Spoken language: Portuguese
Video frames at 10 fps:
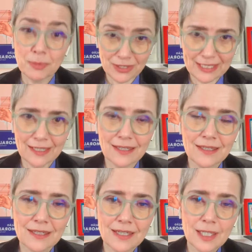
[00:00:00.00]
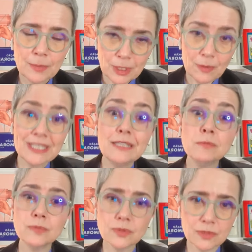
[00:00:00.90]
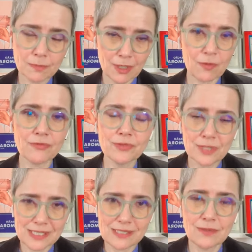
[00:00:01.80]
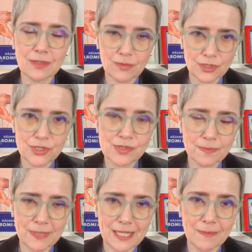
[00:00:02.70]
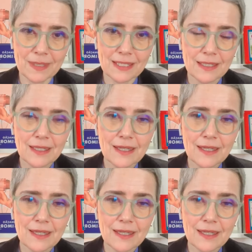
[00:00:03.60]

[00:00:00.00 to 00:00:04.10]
E por quê? Porque é quando ele muda uma configuração da Corte Suprema.